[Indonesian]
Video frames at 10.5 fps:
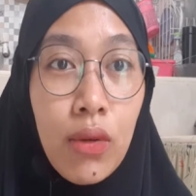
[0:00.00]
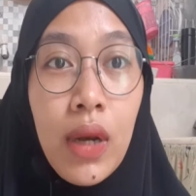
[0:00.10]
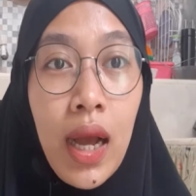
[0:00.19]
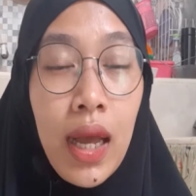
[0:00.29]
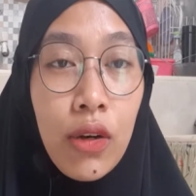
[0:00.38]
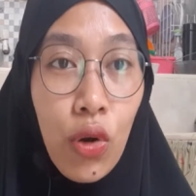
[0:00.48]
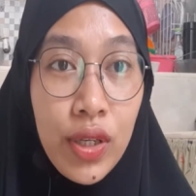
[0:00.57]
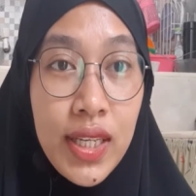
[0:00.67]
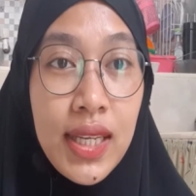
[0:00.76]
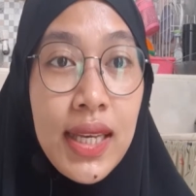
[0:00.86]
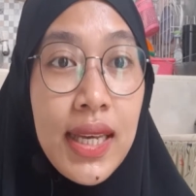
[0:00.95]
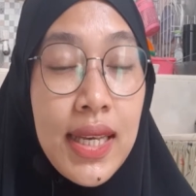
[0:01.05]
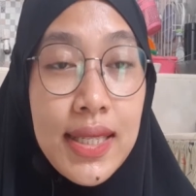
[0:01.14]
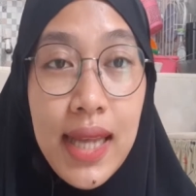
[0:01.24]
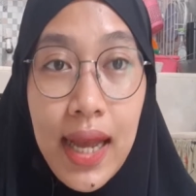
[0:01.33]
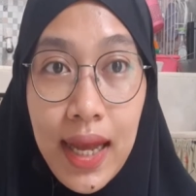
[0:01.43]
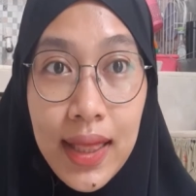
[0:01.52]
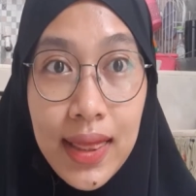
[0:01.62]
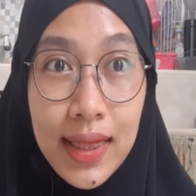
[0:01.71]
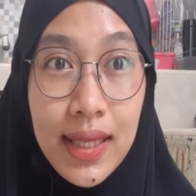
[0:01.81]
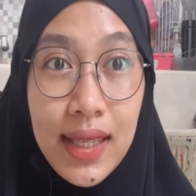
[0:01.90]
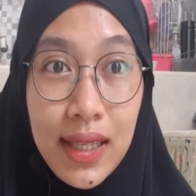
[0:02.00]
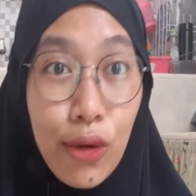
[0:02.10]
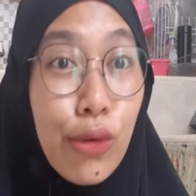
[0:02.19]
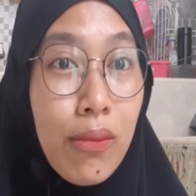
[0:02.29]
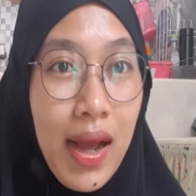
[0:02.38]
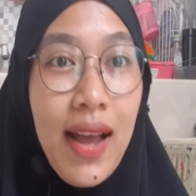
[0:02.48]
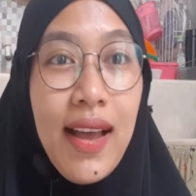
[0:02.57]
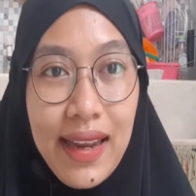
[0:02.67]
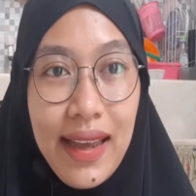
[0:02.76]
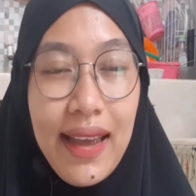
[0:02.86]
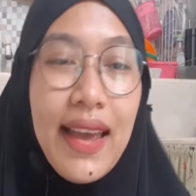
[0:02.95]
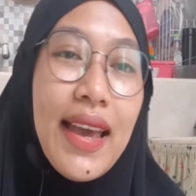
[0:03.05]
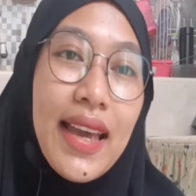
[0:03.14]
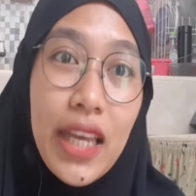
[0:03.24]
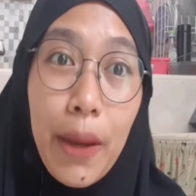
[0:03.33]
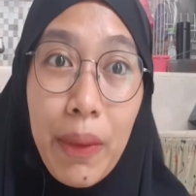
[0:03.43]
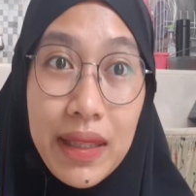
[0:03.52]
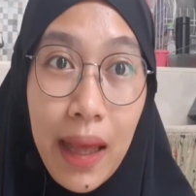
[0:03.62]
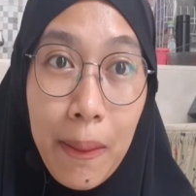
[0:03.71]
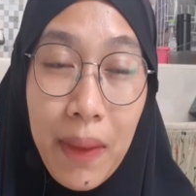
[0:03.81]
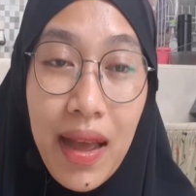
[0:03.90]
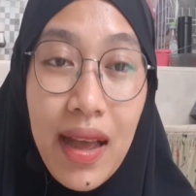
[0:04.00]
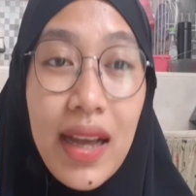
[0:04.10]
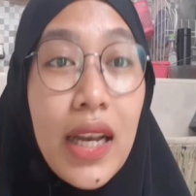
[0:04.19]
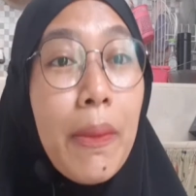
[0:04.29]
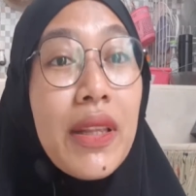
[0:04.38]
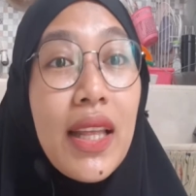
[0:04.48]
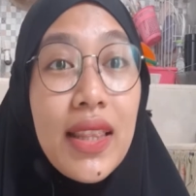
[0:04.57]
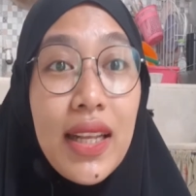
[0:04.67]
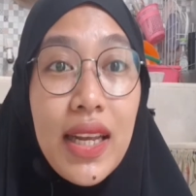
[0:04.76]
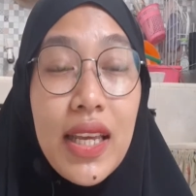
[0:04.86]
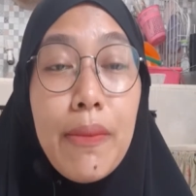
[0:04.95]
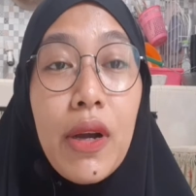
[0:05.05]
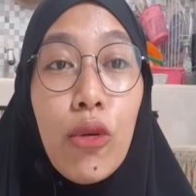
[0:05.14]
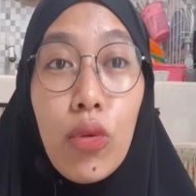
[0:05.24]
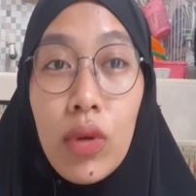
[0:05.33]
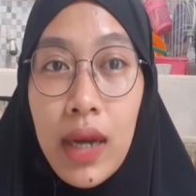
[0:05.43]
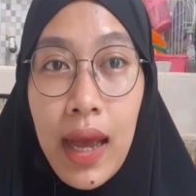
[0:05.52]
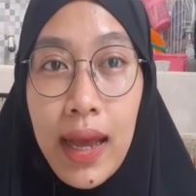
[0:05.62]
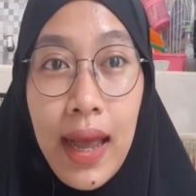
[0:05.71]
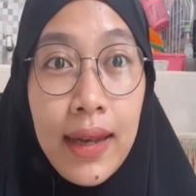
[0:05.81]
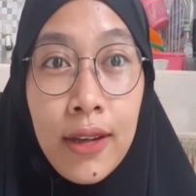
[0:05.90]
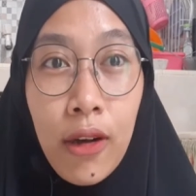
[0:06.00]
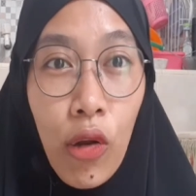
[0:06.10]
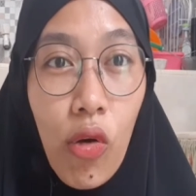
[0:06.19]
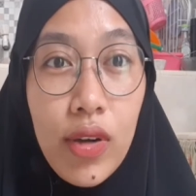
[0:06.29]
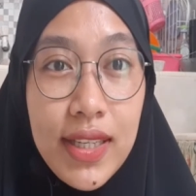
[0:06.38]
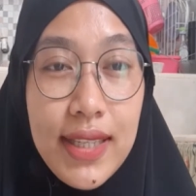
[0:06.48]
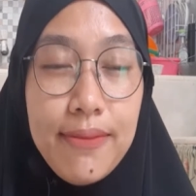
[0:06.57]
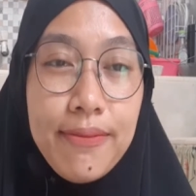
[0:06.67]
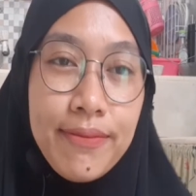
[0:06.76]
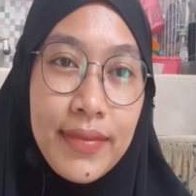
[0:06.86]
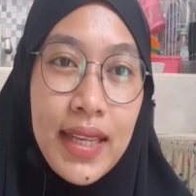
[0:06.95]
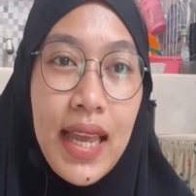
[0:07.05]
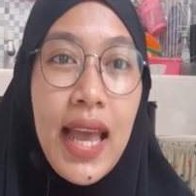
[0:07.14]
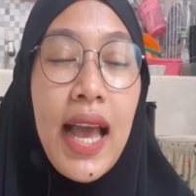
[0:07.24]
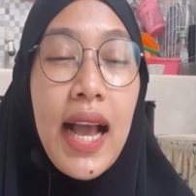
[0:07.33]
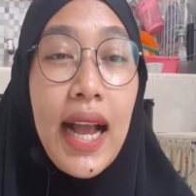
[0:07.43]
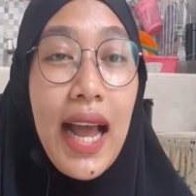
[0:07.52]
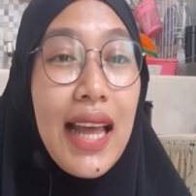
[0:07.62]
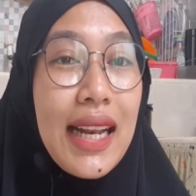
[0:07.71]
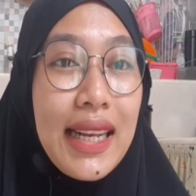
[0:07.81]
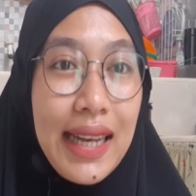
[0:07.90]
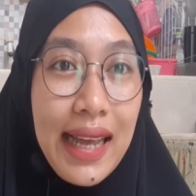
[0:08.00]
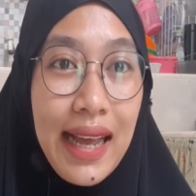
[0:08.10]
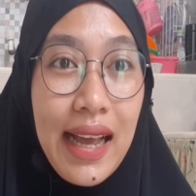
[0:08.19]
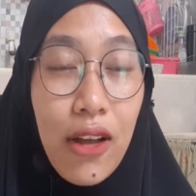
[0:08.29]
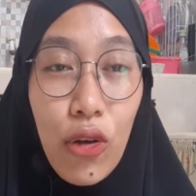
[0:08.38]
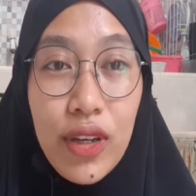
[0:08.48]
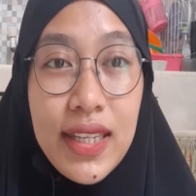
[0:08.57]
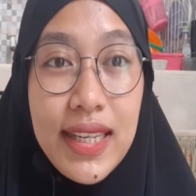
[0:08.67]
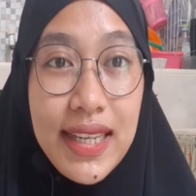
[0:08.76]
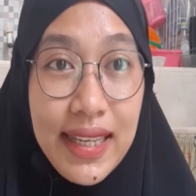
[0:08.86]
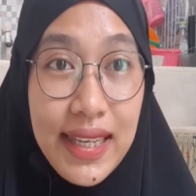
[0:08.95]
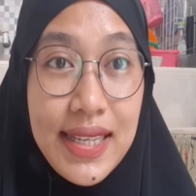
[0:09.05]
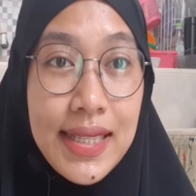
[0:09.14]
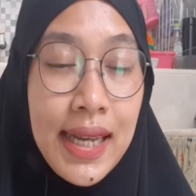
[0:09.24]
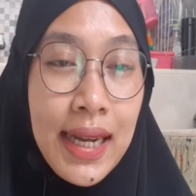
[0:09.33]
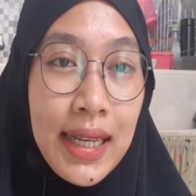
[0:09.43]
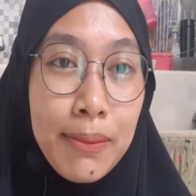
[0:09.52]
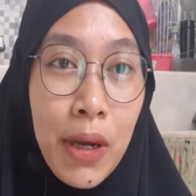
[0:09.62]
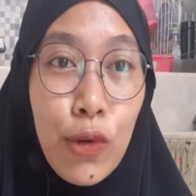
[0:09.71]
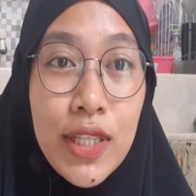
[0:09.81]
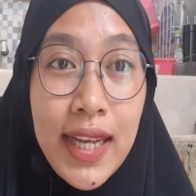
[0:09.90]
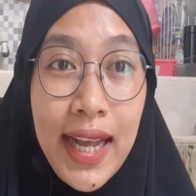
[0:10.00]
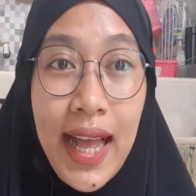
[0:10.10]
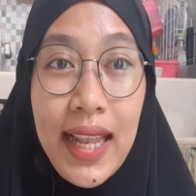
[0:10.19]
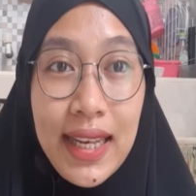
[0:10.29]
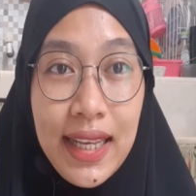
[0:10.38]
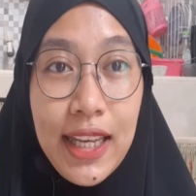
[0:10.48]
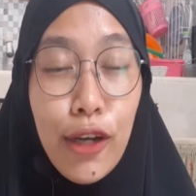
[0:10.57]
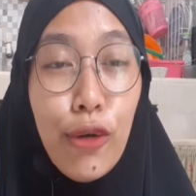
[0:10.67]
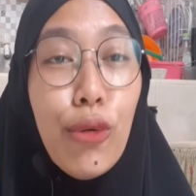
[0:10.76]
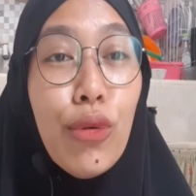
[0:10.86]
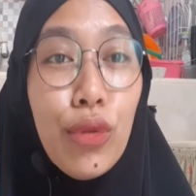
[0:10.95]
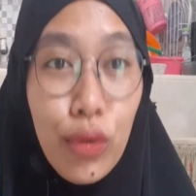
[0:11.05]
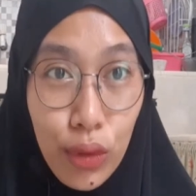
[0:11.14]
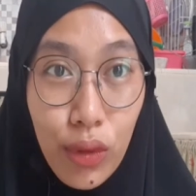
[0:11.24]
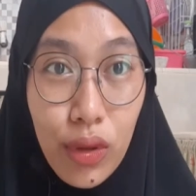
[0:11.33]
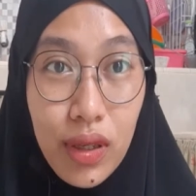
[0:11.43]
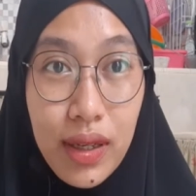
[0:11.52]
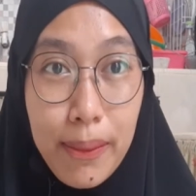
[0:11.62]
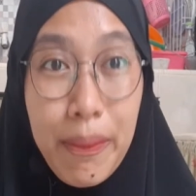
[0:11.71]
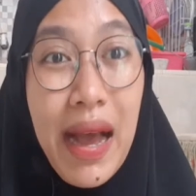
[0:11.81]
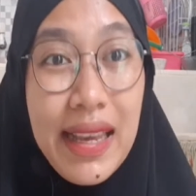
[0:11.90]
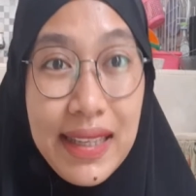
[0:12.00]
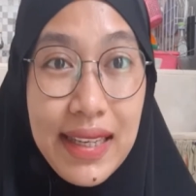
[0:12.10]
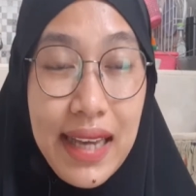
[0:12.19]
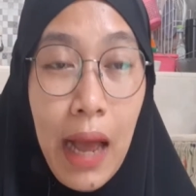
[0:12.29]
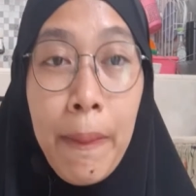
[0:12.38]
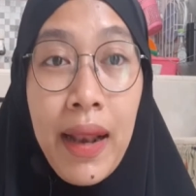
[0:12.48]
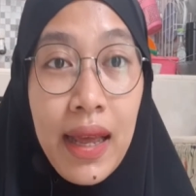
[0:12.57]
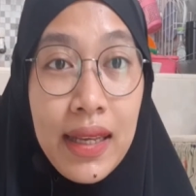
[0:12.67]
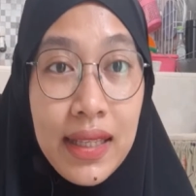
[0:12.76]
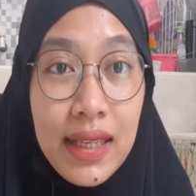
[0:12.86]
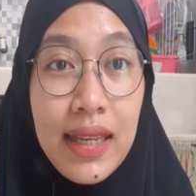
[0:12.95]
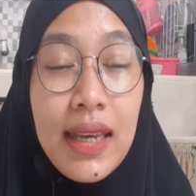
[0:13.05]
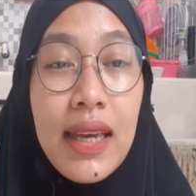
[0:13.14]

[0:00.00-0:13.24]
gunakan Clody saat di rumah. Yang pertama, kenapa Tantariki menggunakan Clody? Karena Clody ini sangat bagus sekali untuk bayi, apalagi